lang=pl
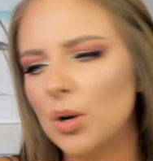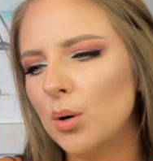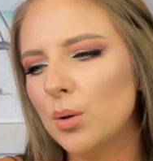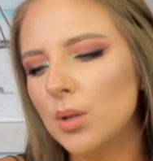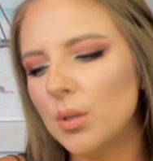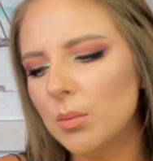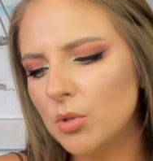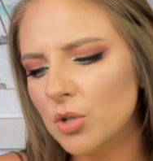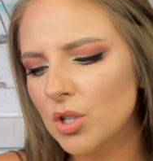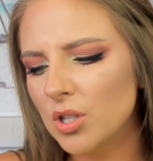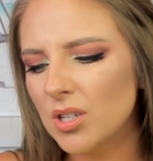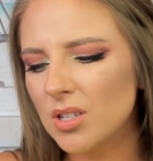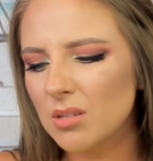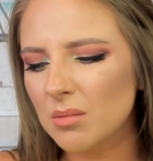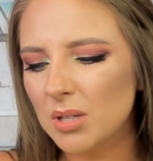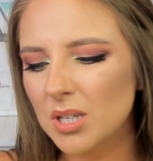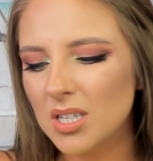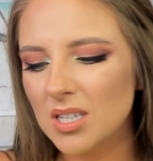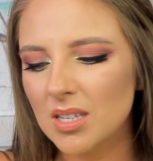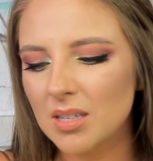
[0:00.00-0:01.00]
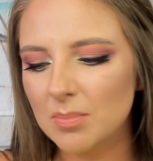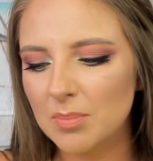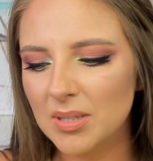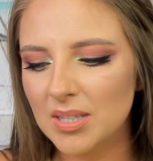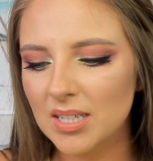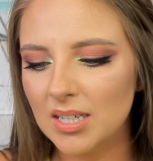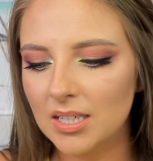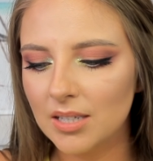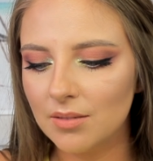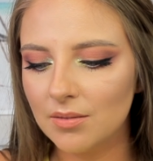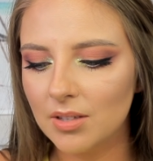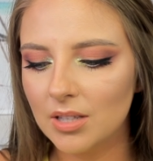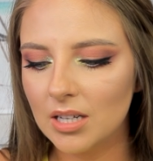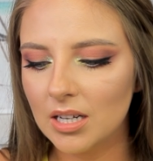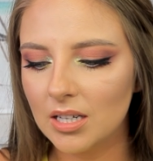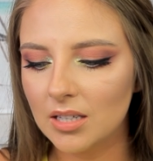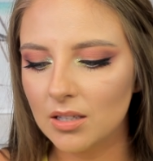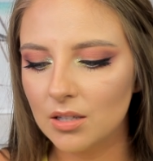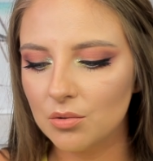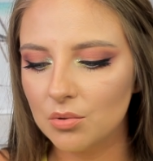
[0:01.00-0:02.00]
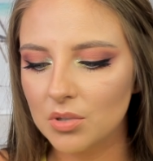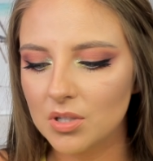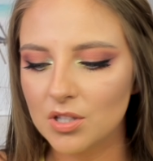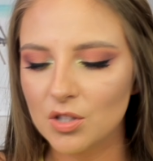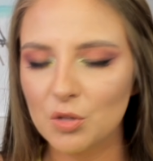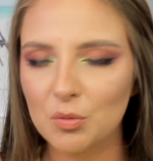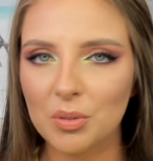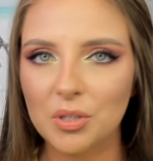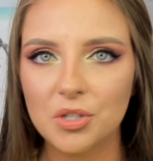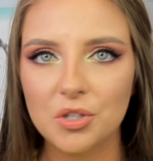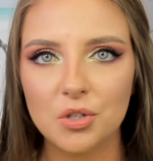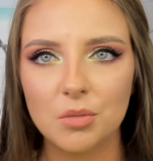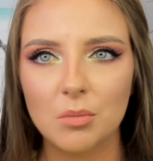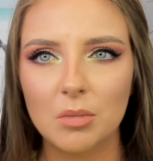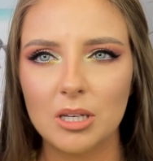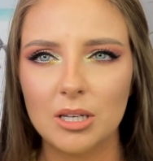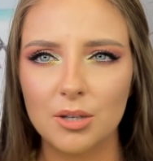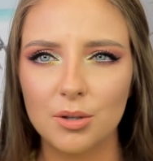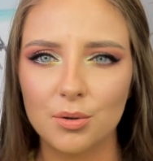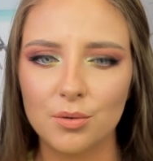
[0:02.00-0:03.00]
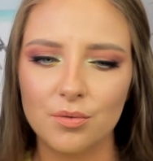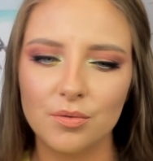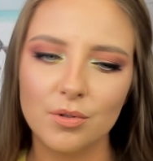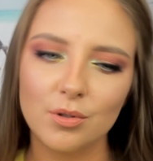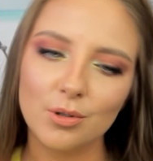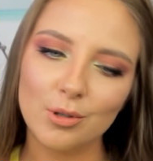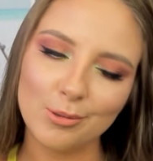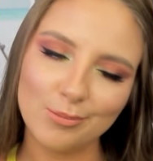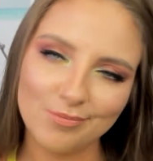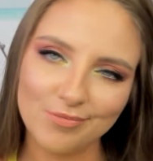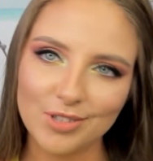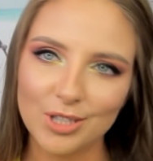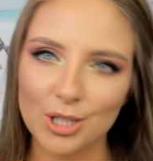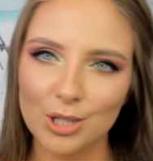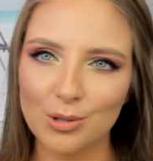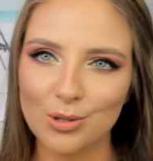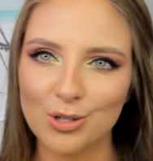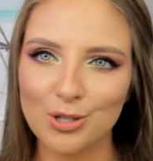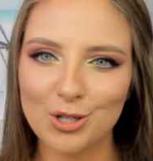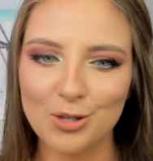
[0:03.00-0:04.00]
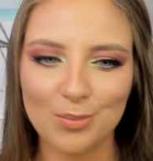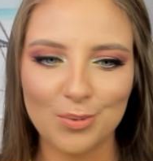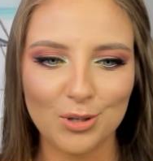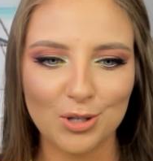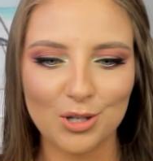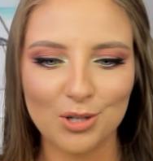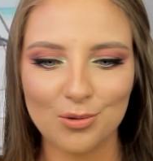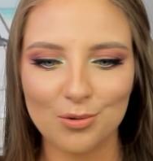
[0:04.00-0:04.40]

One może nie są jakieś specjalnie wydajne, tu jest 150 ml, to wiecie, dosyć szybko się